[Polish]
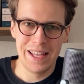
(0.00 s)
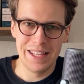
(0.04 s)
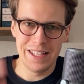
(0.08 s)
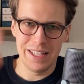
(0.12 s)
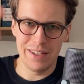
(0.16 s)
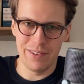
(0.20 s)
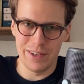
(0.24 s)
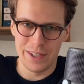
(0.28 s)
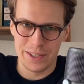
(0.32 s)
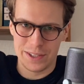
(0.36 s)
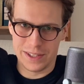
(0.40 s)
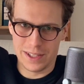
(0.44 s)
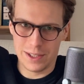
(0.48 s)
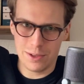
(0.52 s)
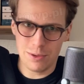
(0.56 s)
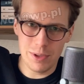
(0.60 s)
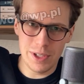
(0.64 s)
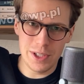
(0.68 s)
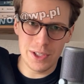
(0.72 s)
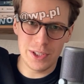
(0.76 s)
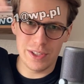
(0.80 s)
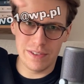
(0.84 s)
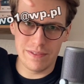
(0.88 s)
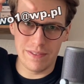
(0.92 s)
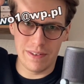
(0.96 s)
Nieważne. Tu
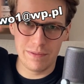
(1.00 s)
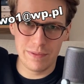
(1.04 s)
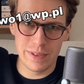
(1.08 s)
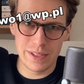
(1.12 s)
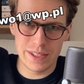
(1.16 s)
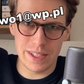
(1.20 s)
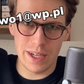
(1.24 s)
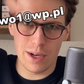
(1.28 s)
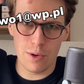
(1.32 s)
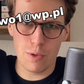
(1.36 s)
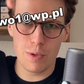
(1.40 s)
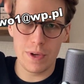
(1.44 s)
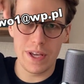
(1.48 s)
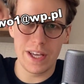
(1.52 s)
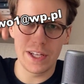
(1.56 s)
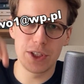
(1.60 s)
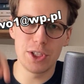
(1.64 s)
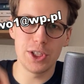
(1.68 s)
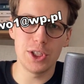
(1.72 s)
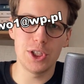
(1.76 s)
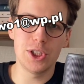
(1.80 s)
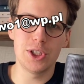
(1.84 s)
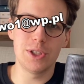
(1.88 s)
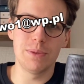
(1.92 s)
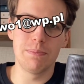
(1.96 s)
jeszcze wam wyskakuje
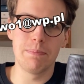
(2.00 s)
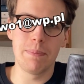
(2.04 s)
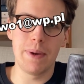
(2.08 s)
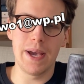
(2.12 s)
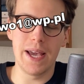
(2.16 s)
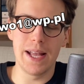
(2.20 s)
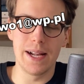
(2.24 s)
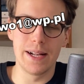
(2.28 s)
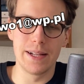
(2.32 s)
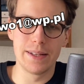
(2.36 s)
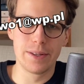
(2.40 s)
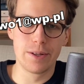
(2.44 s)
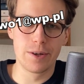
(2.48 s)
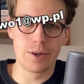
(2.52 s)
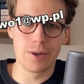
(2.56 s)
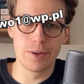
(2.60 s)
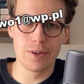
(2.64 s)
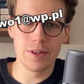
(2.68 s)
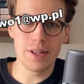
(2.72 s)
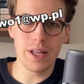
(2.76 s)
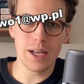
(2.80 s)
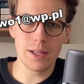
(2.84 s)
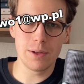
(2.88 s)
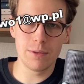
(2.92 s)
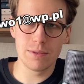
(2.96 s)
gdzieś mail do
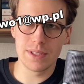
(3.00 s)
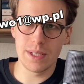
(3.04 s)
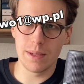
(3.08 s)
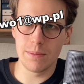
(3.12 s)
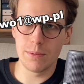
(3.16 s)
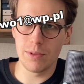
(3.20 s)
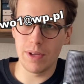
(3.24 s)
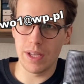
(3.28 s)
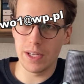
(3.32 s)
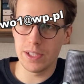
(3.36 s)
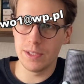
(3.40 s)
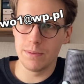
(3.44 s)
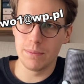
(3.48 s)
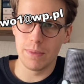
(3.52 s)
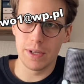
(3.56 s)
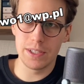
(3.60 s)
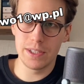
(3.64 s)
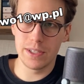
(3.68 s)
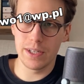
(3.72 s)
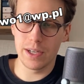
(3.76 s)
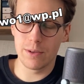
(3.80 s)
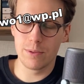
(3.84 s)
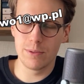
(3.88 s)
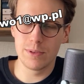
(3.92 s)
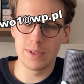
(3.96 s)
kontaktu ze mną. Jeśli
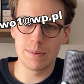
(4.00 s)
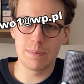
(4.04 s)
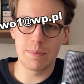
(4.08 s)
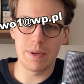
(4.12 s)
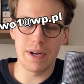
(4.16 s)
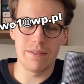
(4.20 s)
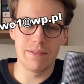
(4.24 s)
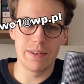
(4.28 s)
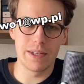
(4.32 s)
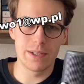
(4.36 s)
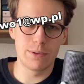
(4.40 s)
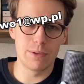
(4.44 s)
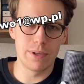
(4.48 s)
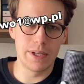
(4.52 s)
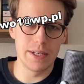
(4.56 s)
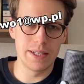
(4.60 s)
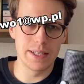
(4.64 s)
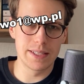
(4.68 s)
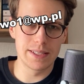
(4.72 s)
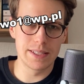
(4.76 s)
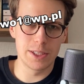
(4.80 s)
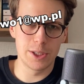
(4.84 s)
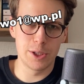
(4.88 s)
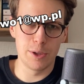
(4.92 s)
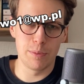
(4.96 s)
macie jakąś sprawę, której nie
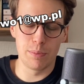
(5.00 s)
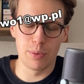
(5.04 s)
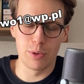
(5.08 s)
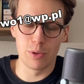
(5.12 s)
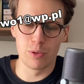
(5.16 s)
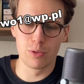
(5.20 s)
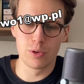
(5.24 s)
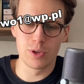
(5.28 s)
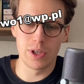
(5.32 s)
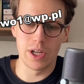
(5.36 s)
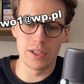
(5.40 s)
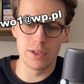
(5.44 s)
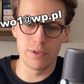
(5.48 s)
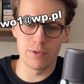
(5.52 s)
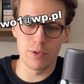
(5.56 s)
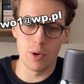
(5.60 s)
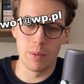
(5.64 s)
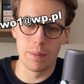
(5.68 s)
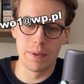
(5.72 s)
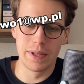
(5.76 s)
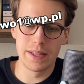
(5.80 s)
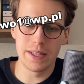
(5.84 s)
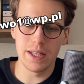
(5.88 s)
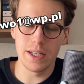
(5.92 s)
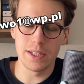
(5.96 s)
chcecie poruszać w
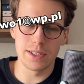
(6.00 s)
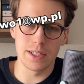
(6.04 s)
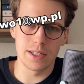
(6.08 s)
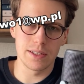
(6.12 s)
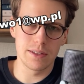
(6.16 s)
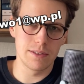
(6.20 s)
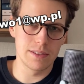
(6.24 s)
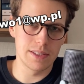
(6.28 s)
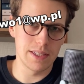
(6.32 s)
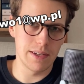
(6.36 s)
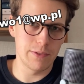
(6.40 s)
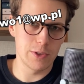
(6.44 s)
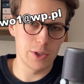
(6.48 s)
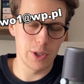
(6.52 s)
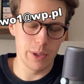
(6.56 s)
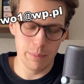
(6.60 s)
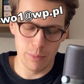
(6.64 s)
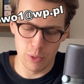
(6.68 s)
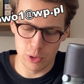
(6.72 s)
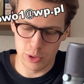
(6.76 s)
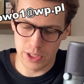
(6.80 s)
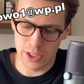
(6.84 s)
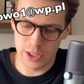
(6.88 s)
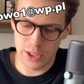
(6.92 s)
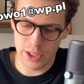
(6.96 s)
komentarzach, to zawsze
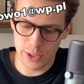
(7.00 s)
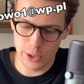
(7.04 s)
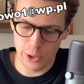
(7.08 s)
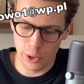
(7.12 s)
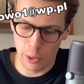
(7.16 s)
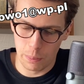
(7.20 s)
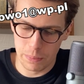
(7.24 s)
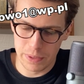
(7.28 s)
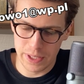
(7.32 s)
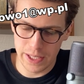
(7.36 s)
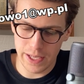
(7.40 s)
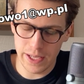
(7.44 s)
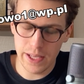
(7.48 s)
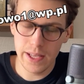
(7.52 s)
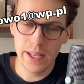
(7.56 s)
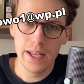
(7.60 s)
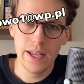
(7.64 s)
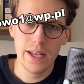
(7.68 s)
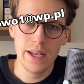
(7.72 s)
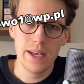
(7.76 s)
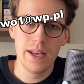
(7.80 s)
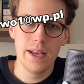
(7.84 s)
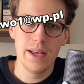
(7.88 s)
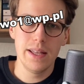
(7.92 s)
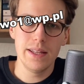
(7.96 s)
możecie do mnie
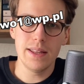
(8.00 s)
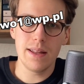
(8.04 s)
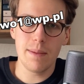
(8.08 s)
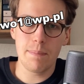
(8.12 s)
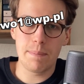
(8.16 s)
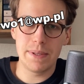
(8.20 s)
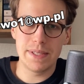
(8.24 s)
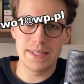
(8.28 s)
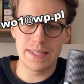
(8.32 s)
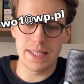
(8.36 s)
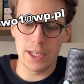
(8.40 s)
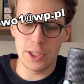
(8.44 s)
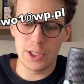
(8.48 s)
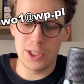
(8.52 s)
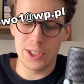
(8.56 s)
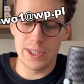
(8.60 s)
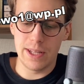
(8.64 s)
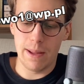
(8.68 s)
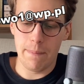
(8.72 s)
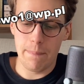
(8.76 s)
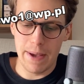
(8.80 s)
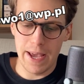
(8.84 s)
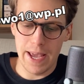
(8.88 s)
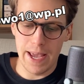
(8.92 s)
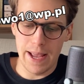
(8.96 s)
napisać
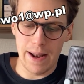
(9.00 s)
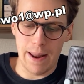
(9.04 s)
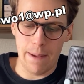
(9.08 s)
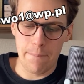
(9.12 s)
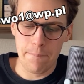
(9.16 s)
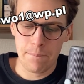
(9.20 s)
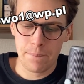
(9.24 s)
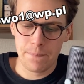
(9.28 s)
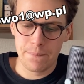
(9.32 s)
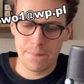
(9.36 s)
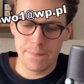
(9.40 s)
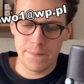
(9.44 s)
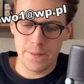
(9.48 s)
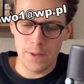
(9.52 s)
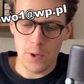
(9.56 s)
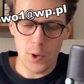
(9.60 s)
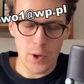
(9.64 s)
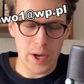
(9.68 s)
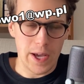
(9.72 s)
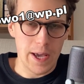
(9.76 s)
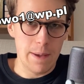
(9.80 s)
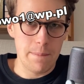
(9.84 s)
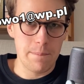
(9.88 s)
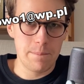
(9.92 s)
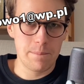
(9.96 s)
na maila.
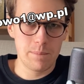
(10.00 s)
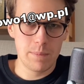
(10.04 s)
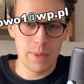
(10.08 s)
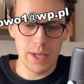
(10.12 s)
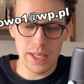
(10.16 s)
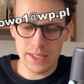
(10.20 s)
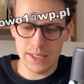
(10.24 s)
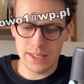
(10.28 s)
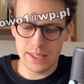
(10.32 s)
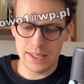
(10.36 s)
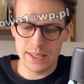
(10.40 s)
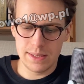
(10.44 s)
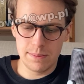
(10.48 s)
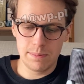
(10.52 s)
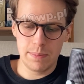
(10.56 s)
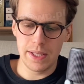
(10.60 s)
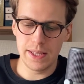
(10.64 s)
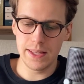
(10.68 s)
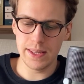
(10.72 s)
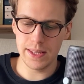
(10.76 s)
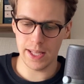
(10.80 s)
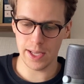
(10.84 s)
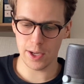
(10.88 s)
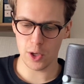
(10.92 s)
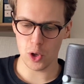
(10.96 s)
Ok, bez
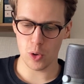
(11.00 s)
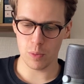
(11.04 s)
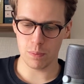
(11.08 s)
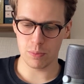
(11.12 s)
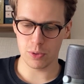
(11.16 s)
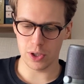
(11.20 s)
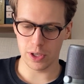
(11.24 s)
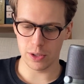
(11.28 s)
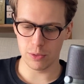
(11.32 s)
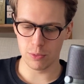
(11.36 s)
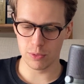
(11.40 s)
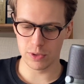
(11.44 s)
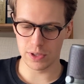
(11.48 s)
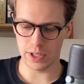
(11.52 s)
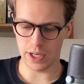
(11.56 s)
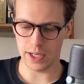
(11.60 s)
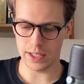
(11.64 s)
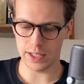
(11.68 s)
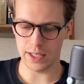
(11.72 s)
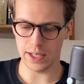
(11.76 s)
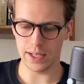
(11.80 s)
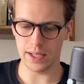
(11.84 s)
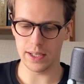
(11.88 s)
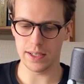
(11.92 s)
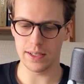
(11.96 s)
zbędnego
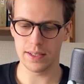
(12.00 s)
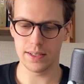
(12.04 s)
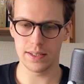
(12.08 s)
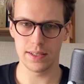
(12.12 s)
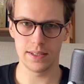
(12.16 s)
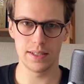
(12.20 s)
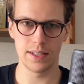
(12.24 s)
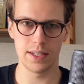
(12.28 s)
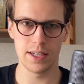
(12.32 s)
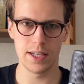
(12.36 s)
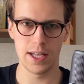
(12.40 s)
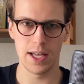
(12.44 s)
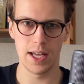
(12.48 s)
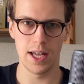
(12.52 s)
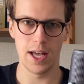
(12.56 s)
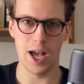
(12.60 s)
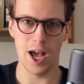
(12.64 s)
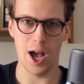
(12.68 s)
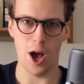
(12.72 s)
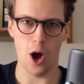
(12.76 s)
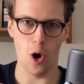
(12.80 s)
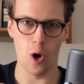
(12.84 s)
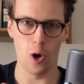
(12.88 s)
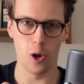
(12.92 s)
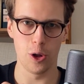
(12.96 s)
przedłużania
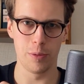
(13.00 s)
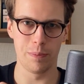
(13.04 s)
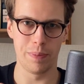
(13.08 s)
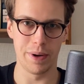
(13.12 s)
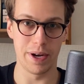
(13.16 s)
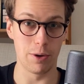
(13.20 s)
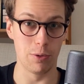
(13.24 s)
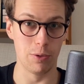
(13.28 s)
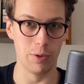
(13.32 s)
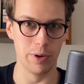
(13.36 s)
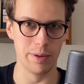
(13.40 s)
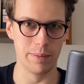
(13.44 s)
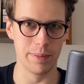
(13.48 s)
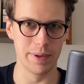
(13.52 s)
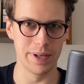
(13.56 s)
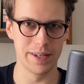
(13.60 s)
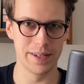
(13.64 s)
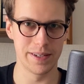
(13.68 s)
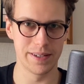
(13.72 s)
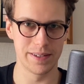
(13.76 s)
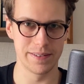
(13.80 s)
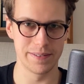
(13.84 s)
odpakujmy.